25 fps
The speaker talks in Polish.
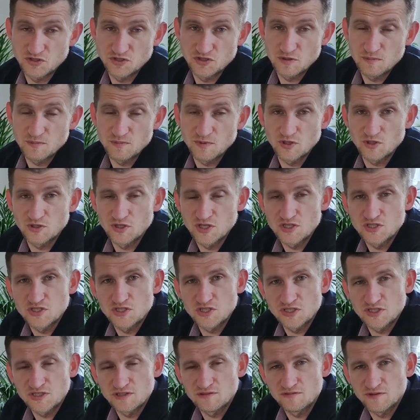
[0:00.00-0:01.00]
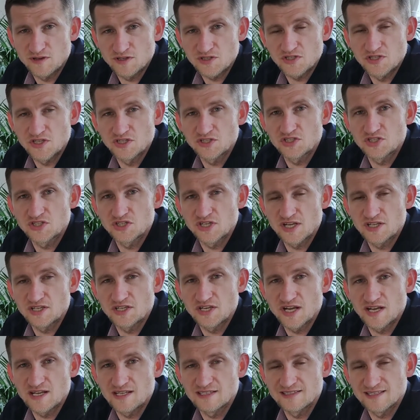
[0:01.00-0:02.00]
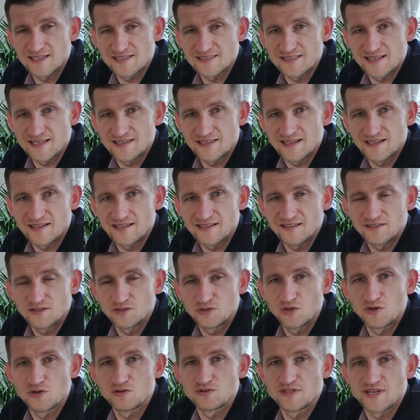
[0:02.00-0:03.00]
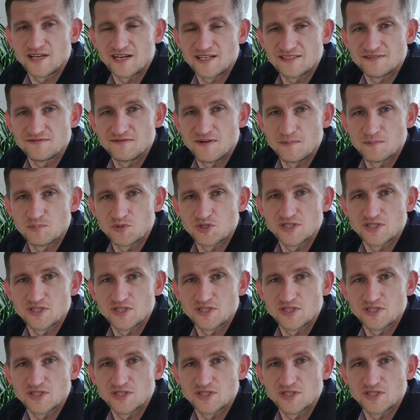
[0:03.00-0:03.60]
czym dotyczy właśnie trzecia zasada, którą zaraz Wam